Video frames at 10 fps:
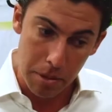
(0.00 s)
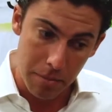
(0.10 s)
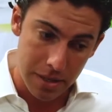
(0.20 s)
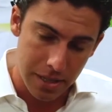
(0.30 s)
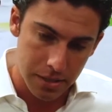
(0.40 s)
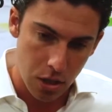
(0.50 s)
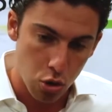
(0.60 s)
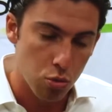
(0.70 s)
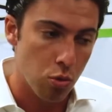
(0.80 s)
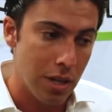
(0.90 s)
la primera instancia
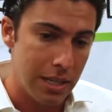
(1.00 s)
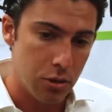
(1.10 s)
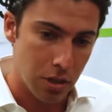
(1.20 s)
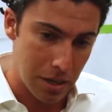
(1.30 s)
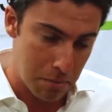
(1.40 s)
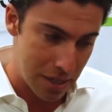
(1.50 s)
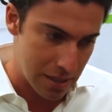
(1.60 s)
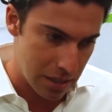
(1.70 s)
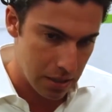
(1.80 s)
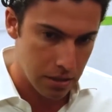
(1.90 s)
no hubo un delito que
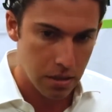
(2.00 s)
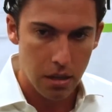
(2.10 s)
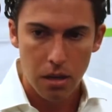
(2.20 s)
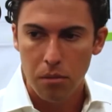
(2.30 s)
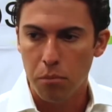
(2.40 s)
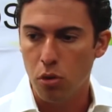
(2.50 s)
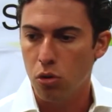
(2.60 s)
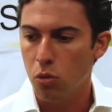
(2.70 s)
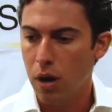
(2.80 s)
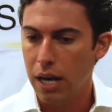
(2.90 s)
perseguir, por
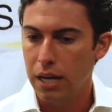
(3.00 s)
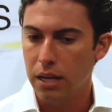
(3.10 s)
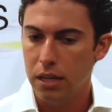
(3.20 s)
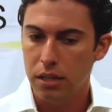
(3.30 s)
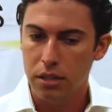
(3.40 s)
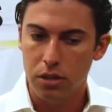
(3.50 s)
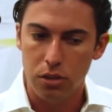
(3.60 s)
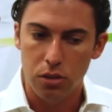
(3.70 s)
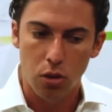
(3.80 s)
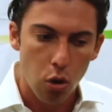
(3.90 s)
lo cual
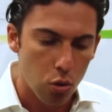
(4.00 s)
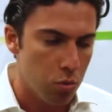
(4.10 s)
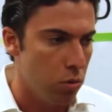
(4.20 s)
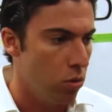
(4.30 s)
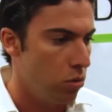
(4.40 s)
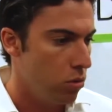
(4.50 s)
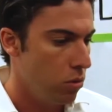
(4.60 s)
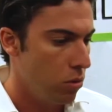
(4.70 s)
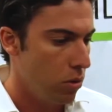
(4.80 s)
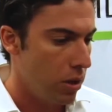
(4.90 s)
no hubo
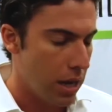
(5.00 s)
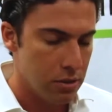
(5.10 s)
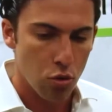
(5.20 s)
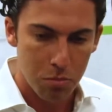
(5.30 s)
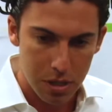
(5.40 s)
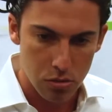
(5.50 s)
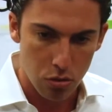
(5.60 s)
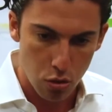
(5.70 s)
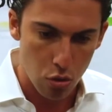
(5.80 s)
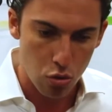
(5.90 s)
caso
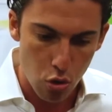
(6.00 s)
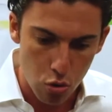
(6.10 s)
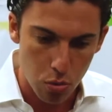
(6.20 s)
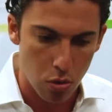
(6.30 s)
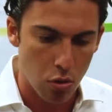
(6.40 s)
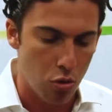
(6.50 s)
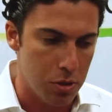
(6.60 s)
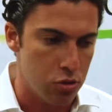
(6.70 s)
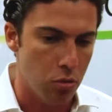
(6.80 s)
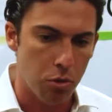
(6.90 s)
omiso, no, hubo
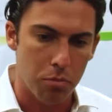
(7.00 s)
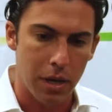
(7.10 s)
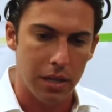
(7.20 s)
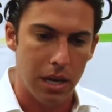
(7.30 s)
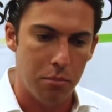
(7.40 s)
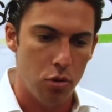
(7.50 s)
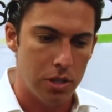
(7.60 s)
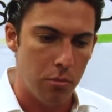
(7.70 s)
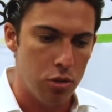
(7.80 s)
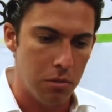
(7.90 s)
omisión por parte de la
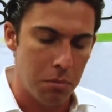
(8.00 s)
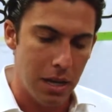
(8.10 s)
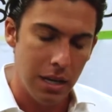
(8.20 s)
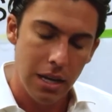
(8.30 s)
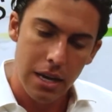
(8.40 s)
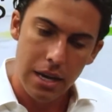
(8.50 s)
Policía Municipal.